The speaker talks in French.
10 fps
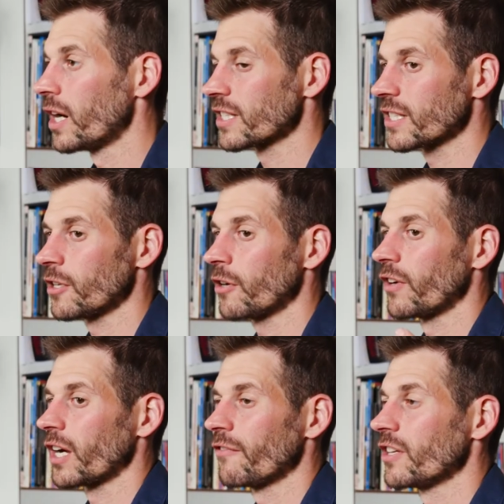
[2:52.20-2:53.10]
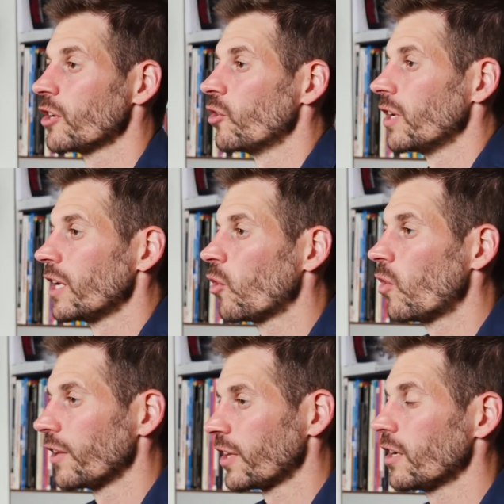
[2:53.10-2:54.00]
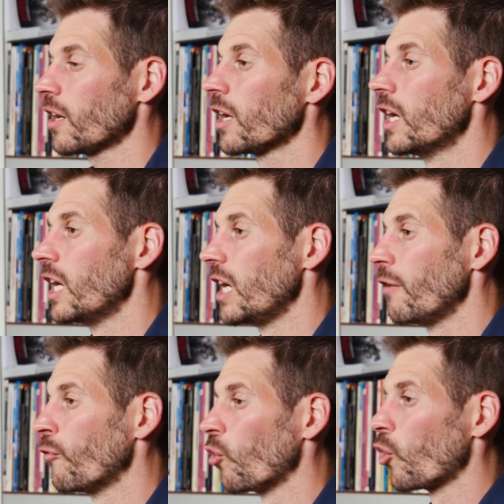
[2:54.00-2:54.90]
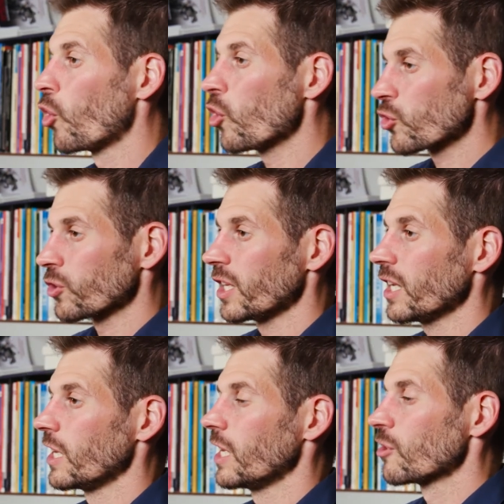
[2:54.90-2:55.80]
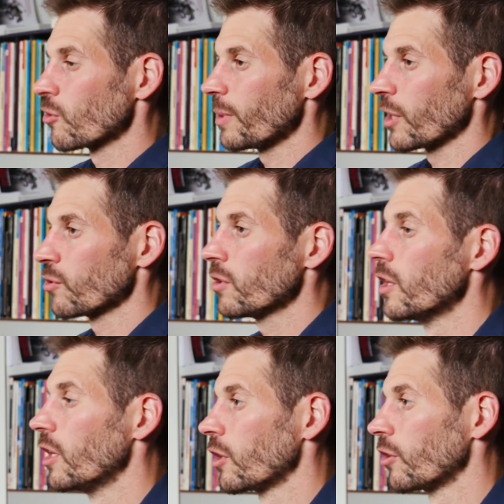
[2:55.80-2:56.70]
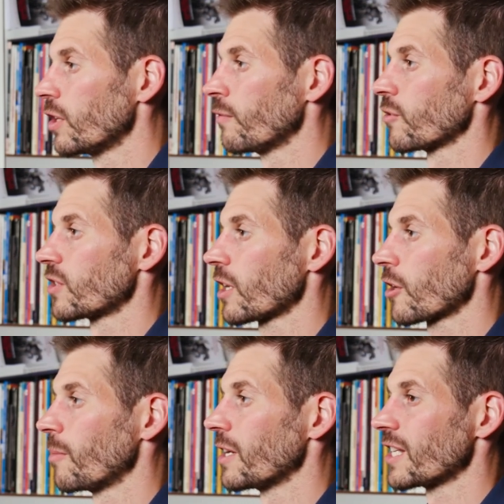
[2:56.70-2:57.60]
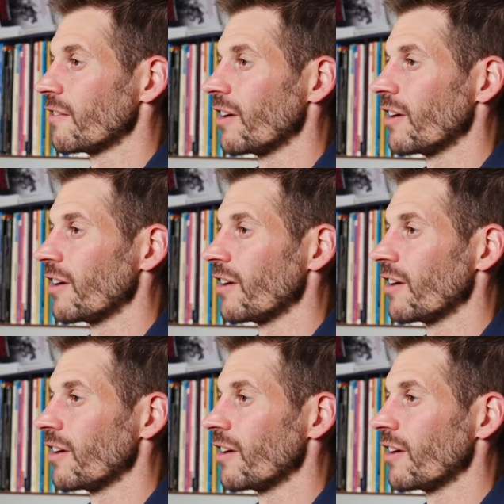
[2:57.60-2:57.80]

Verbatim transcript: à l'extérieur va réveiller le héros à l'intérieur, ils vont rejeter, ils ont perdu, quand ils vont se dire que bah, ça